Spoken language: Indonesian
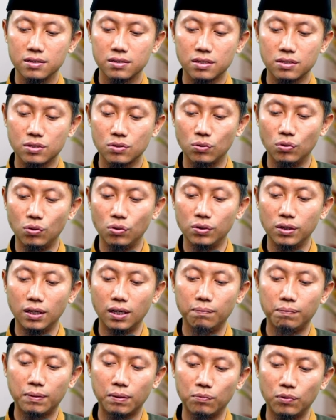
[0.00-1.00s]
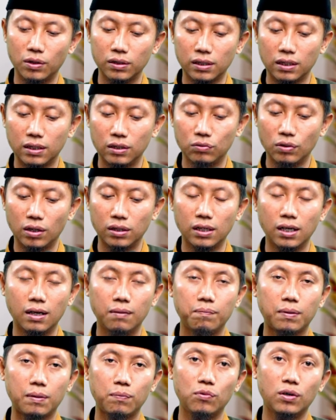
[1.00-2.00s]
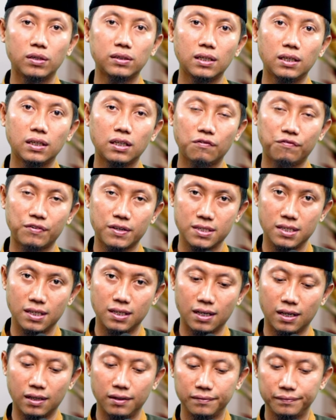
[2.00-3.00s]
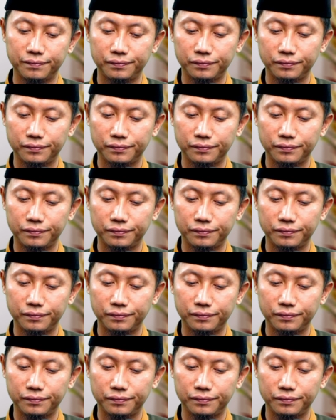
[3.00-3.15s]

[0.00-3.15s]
Sesungguhnya perbuatan itu adalah perbuatan kefasikan.